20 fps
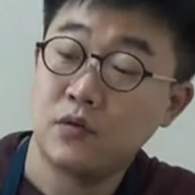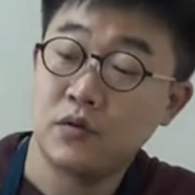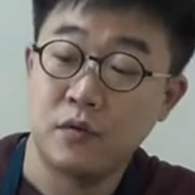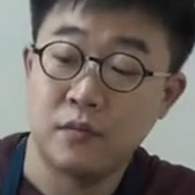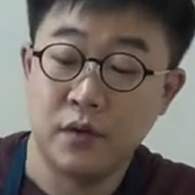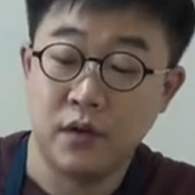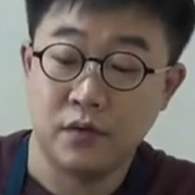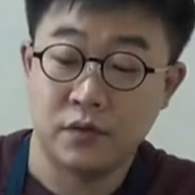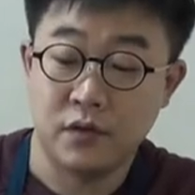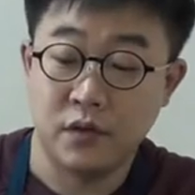사용
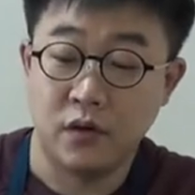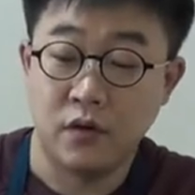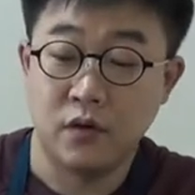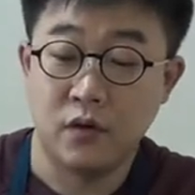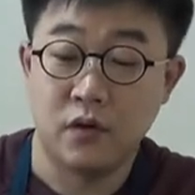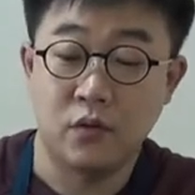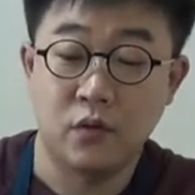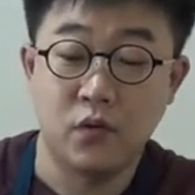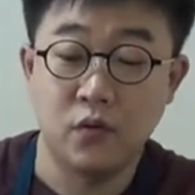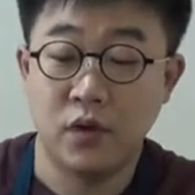
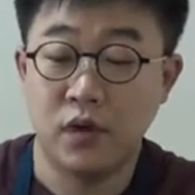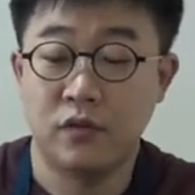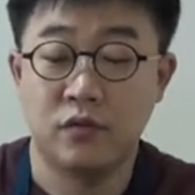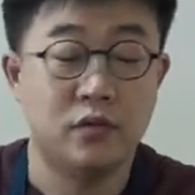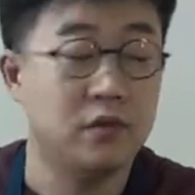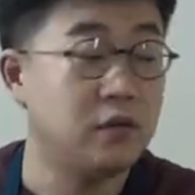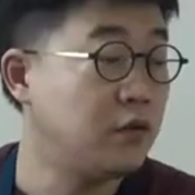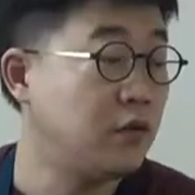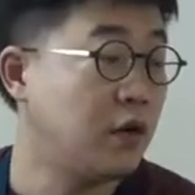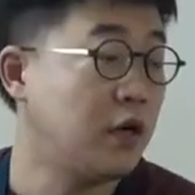설명서 이렇게
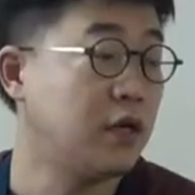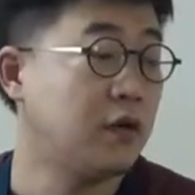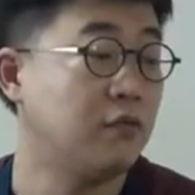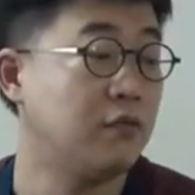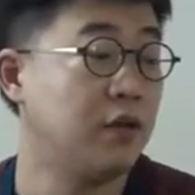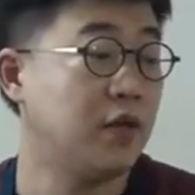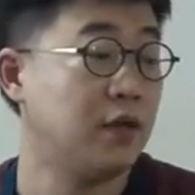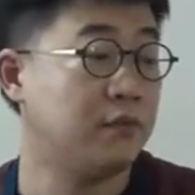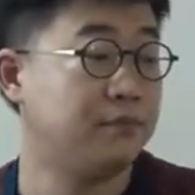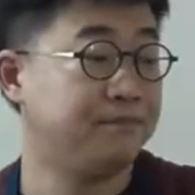들어가
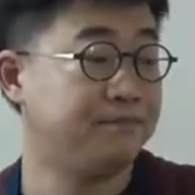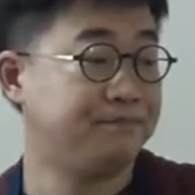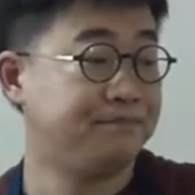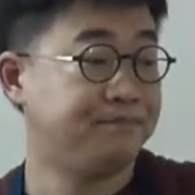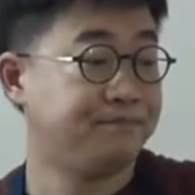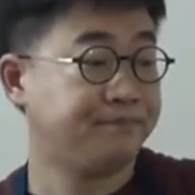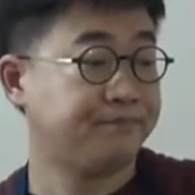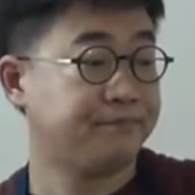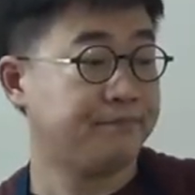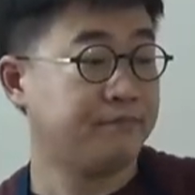있고요.
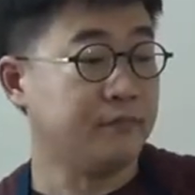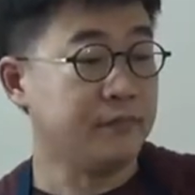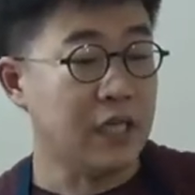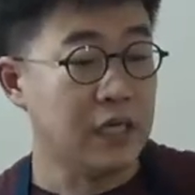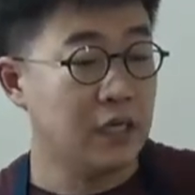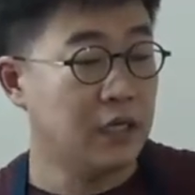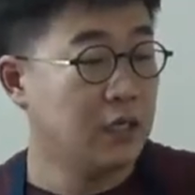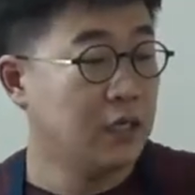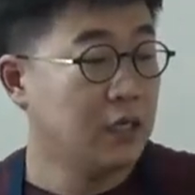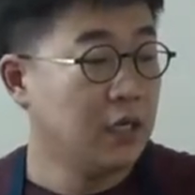
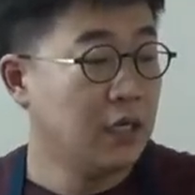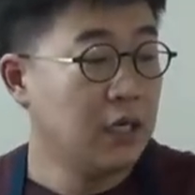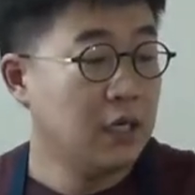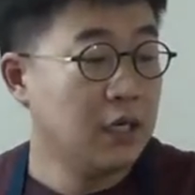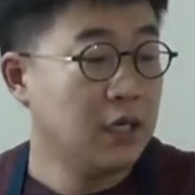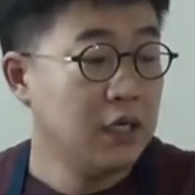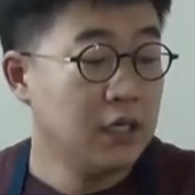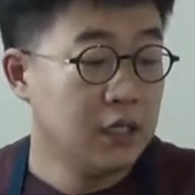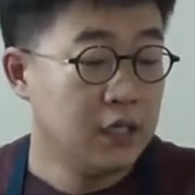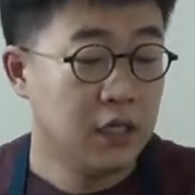
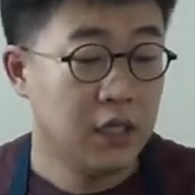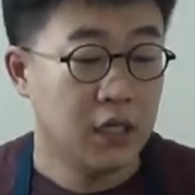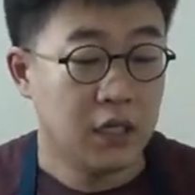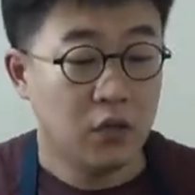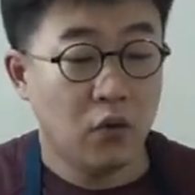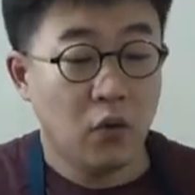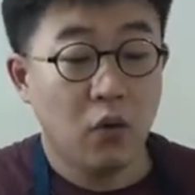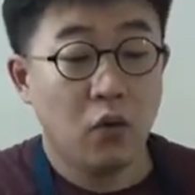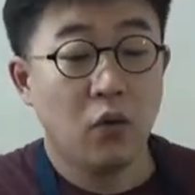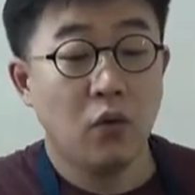
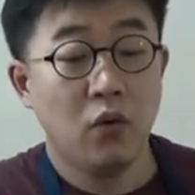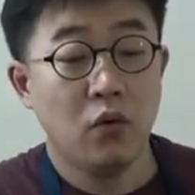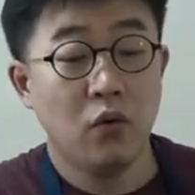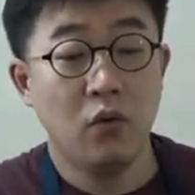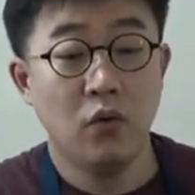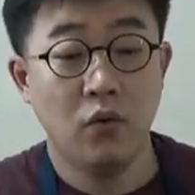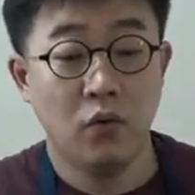그리고